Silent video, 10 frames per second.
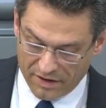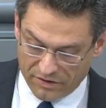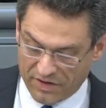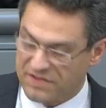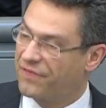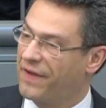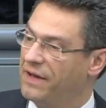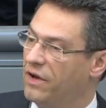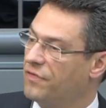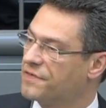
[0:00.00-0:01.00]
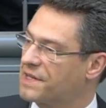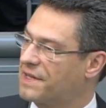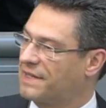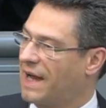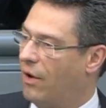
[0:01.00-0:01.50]
Doch es fehlen
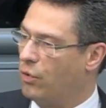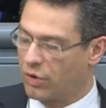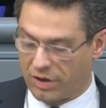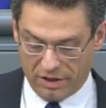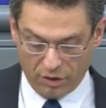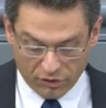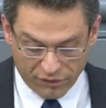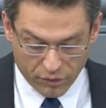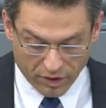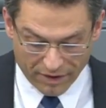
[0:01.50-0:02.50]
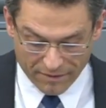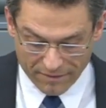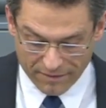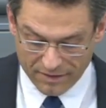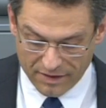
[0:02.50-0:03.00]
offensichtlich auch Lokführer,
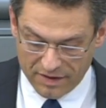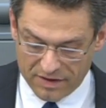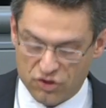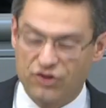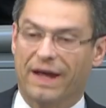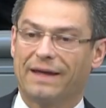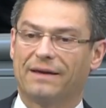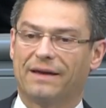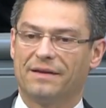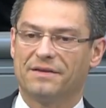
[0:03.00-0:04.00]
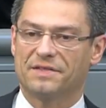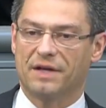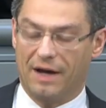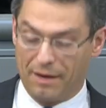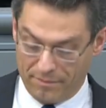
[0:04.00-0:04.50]
die
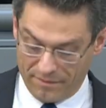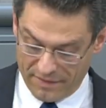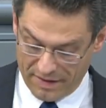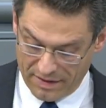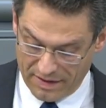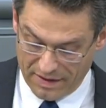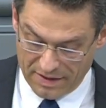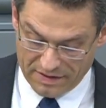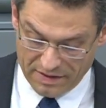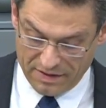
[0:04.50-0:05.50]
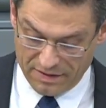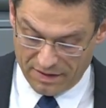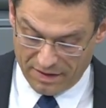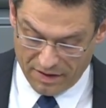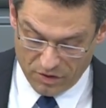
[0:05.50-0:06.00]
Streckenkenntnisse haben, die
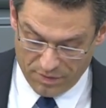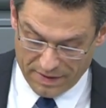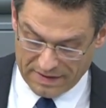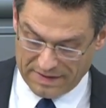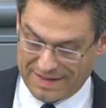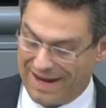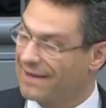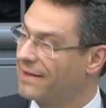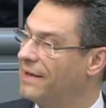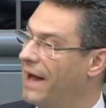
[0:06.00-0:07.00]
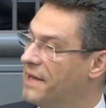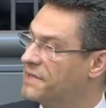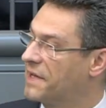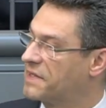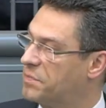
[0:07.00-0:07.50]
über den täglichen
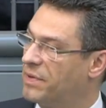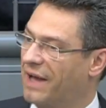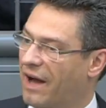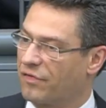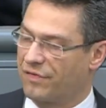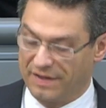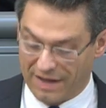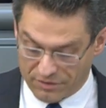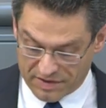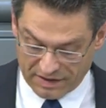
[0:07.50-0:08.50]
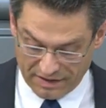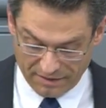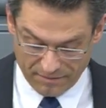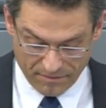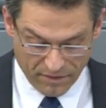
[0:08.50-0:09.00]
Einsatzbedarf
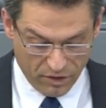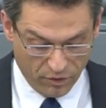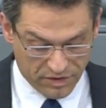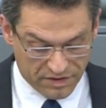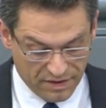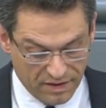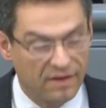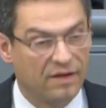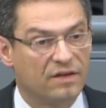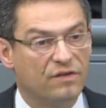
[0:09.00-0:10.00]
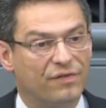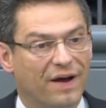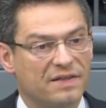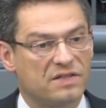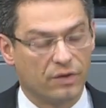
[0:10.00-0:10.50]
hinausgehen und die
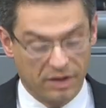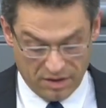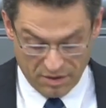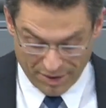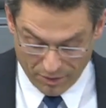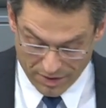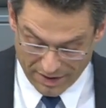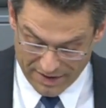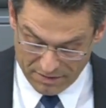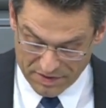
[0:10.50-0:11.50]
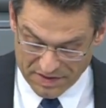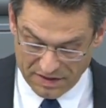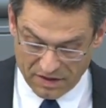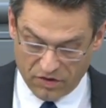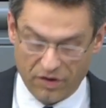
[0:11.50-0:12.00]
Fahrzeugbaureihen
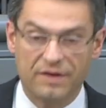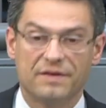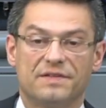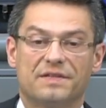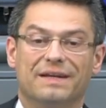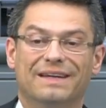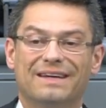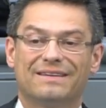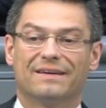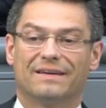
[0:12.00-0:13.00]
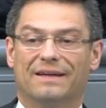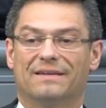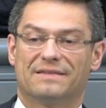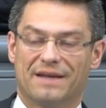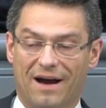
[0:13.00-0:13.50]
bedienen können, die sie nicht
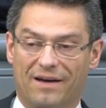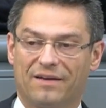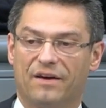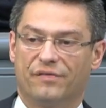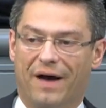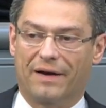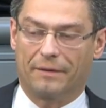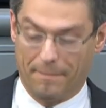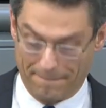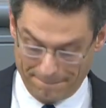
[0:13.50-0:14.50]
jeden Tag fahren.